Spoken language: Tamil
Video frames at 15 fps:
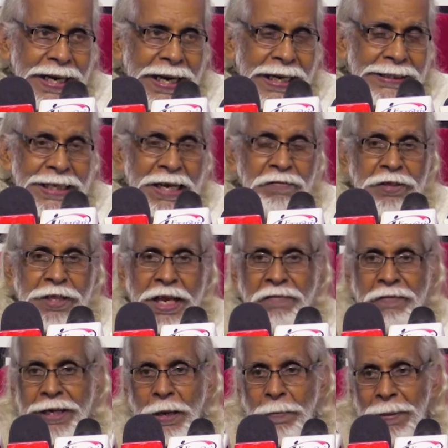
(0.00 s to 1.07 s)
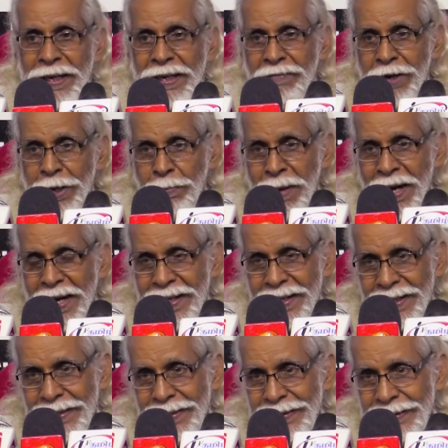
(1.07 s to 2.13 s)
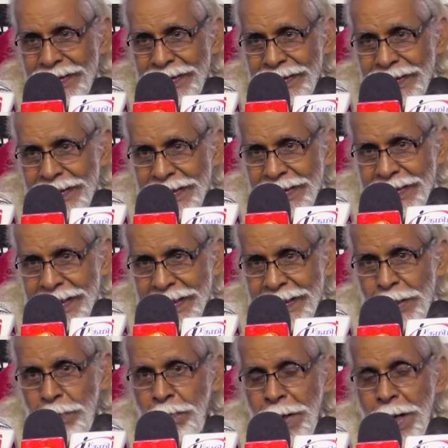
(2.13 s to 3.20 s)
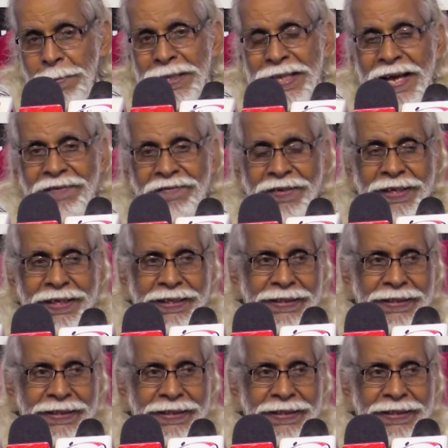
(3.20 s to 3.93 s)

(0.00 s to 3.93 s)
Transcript: ஆதரவு தெரிவிக்கப்பட்ட வேட்பாளர் சஜித் பிரேமதாச